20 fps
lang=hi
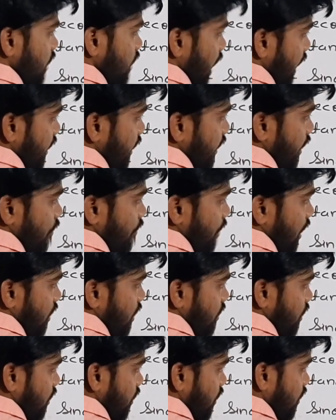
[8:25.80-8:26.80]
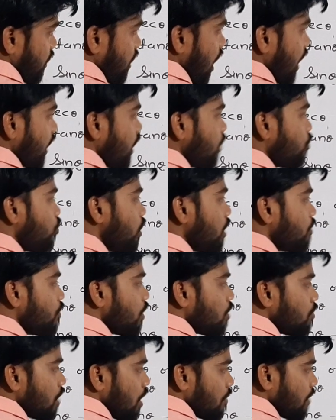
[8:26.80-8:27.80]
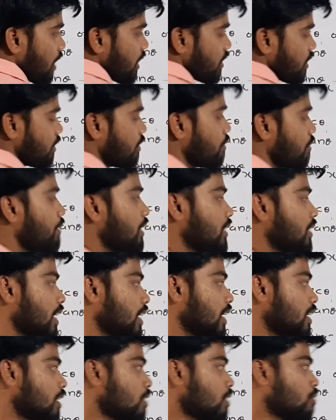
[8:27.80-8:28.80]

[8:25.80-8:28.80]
साइन थीटा बैठा सकते हैं ताकि वो एक फार्मूला बना बन जाए